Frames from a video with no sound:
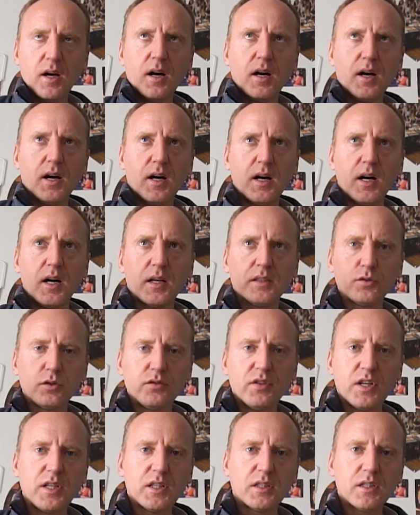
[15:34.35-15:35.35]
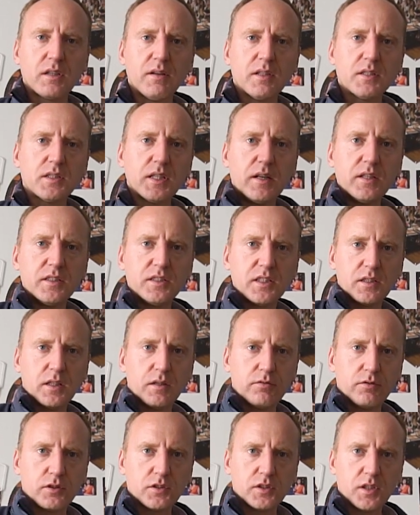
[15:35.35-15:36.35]
а кто дверь не открывал, ставили
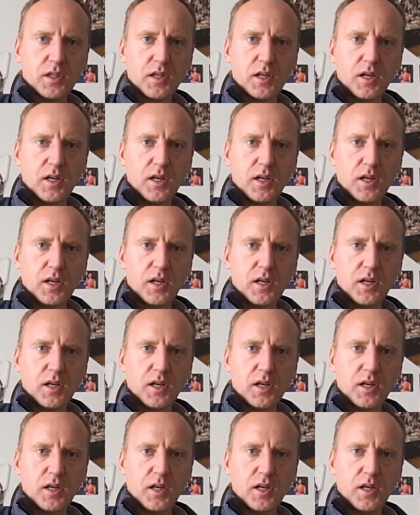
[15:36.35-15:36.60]
дихлофос.